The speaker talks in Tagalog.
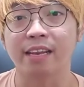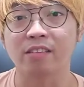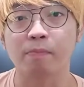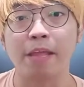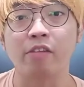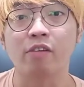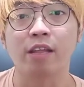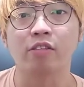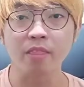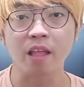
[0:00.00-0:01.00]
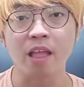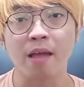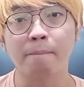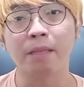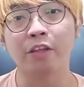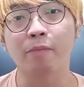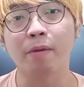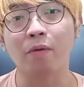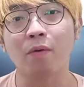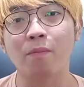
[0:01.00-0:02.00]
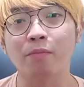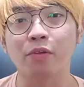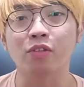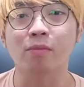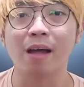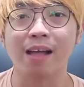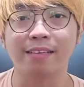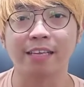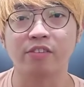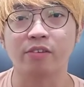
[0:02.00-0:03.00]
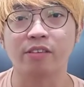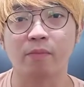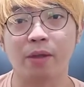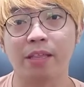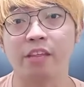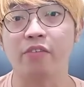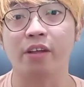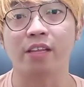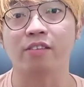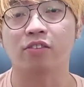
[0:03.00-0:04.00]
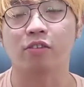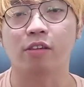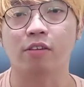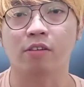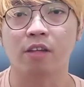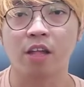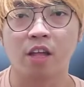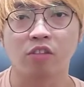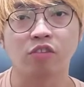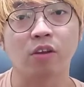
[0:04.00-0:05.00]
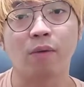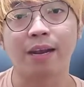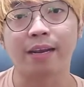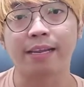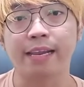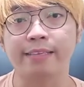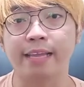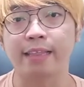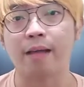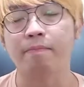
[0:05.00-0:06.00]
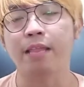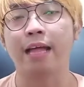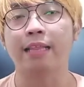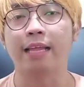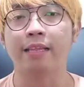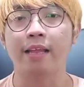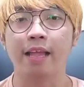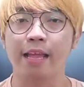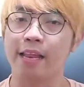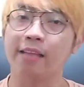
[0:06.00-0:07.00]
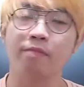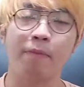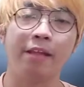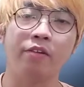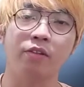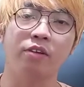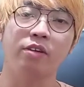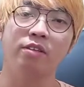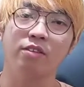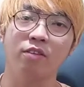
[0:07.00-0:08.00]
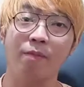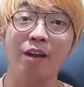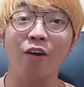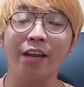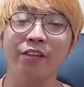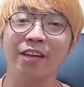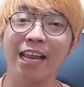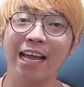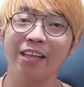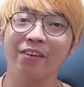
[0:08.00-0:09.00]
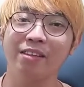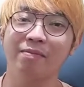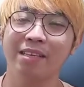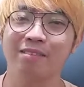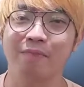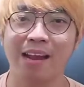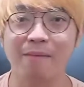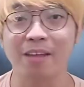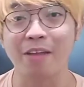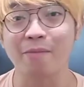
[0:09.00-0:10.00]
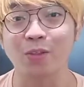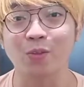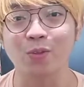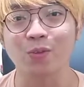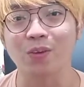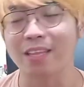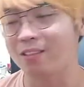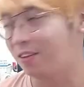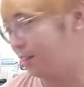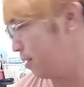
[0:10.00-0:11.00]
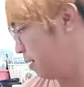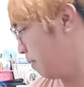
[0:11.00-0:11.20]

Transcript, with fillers: In-explain ko na dun. Pati yung pagko-compute ng mga accessories na pwede nyo install, no? Doon sa one relay setup natin. Na-explain ko doon. So, panoorin nyo na lang yon Mas marami kayong matututunan doon.